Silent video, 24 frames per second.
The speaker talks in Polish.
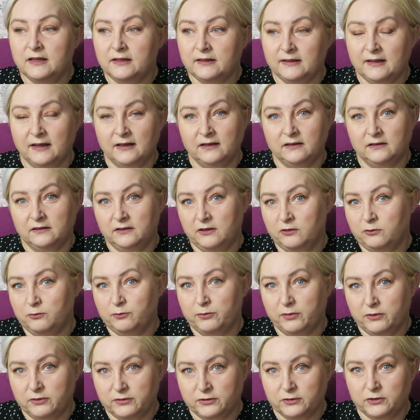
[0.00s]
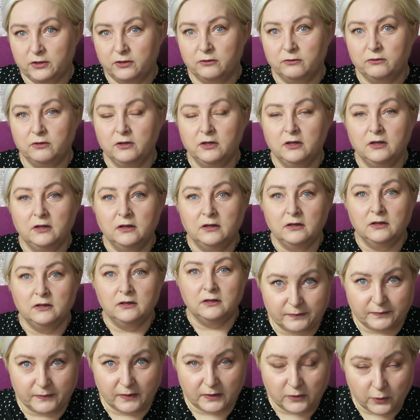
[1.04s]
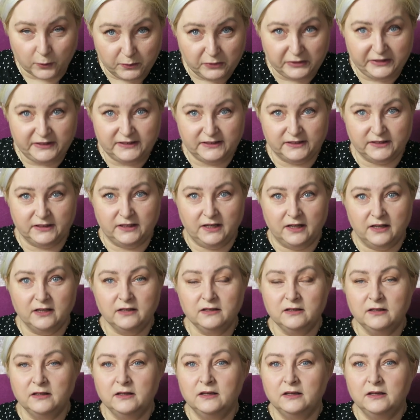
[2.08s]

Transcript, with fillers: na tę polską noblistkę,